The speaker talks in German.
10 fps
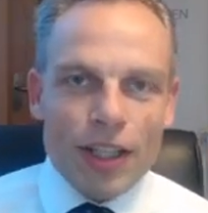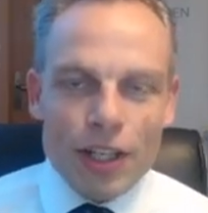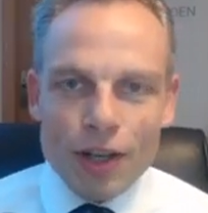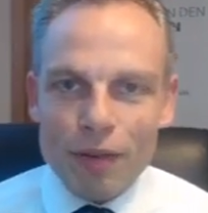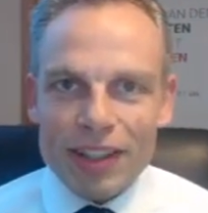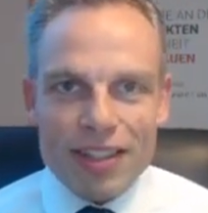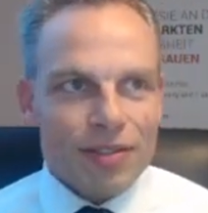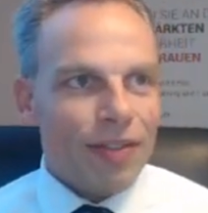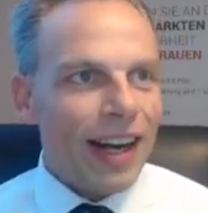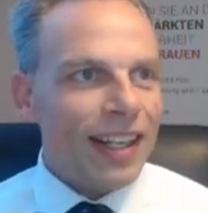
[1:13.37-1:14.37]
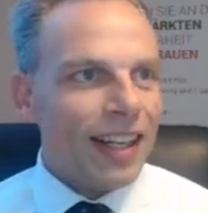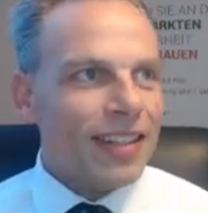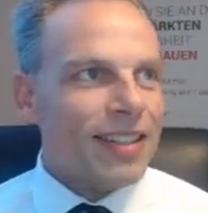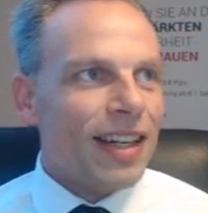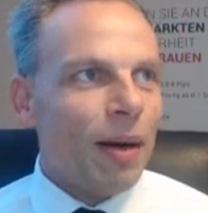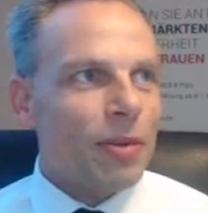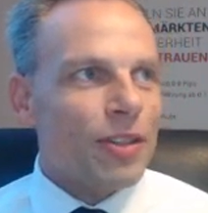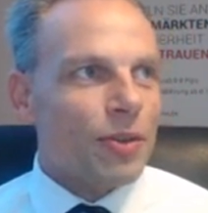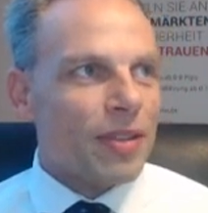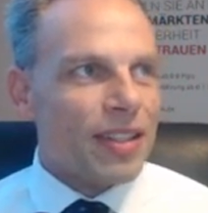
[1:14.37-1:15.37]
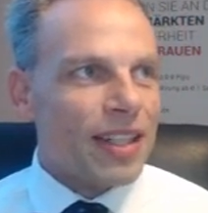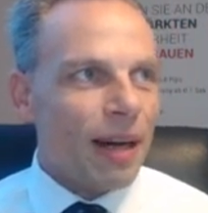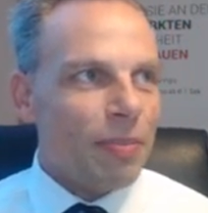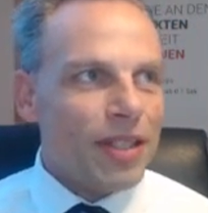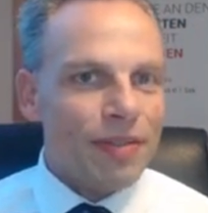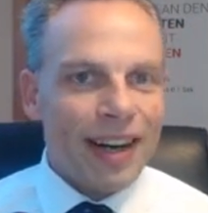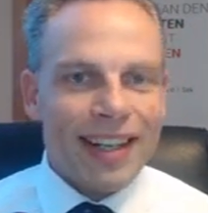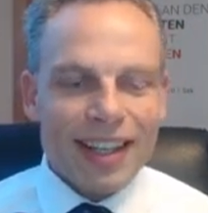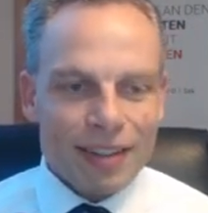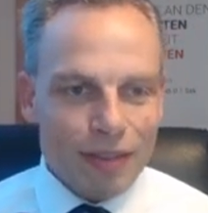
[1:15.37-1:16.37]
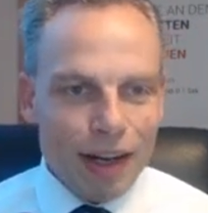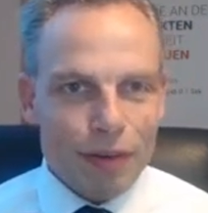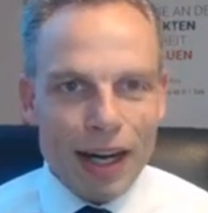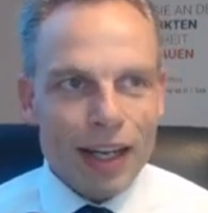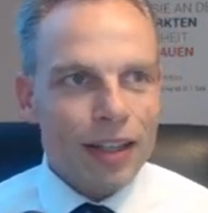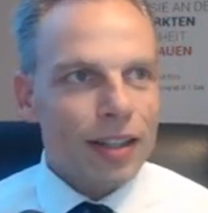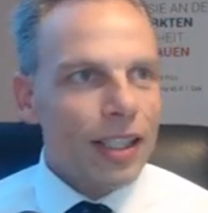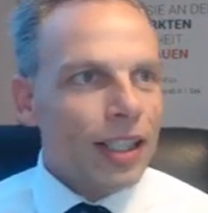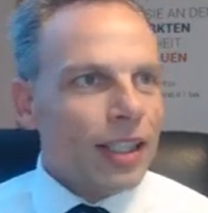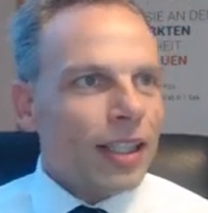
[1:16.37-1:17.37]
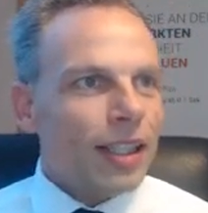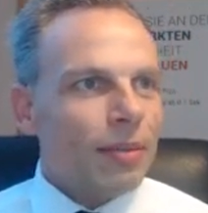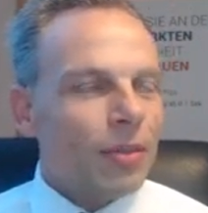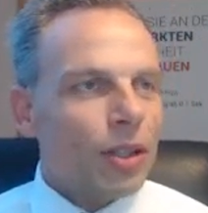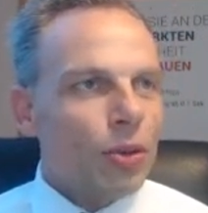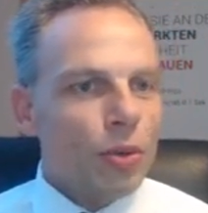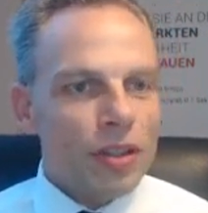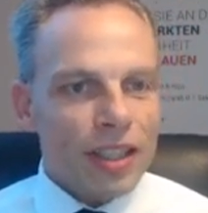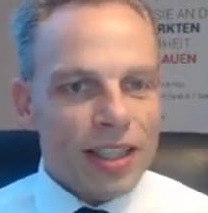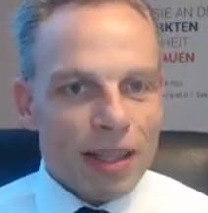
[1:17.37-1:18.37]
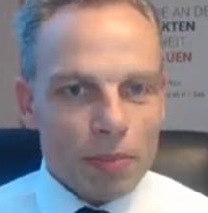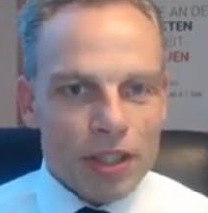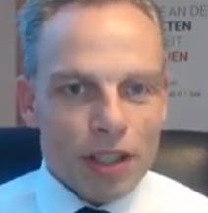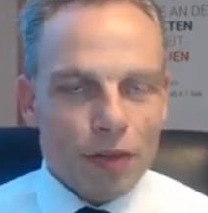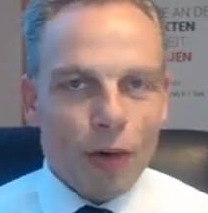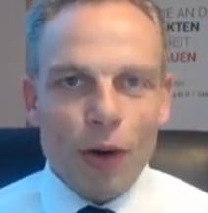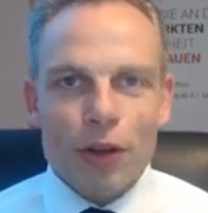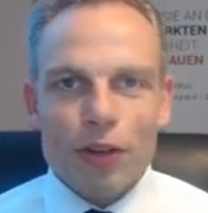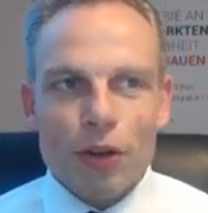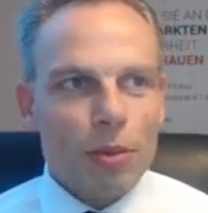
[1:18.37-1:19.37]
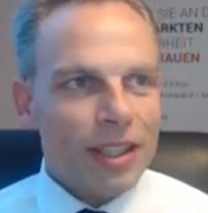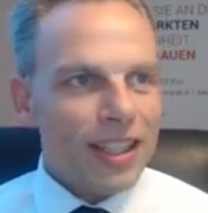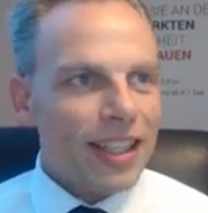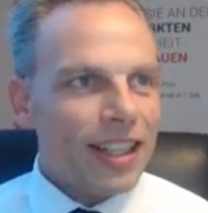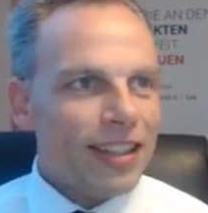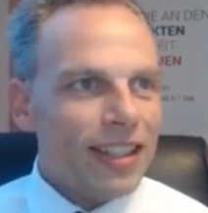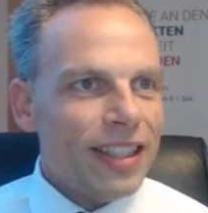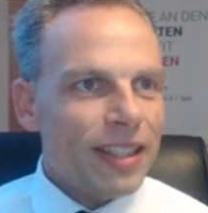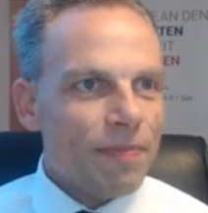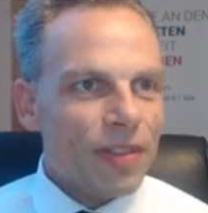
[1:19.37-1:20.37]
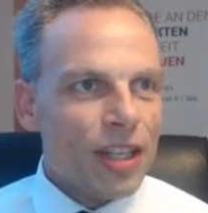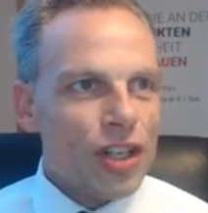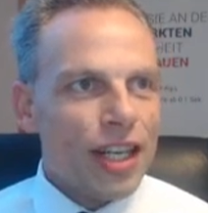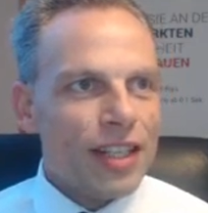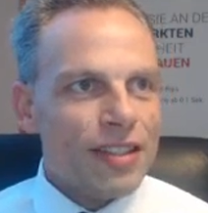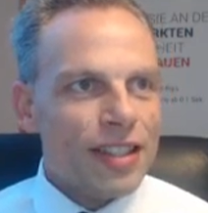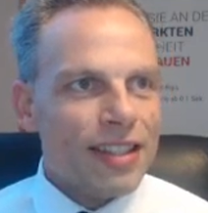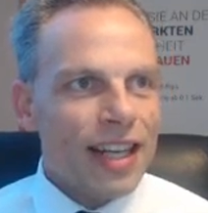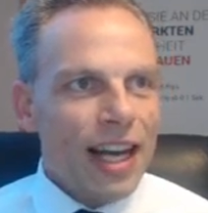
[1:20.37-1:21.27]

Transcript: Ich hoffe, das Weihnachtsjahr bzw. das Jahr bis Weihnachten war für alle ähm, gut. Ich habe mich gefreut über die Dinge, die hier geschehen sind.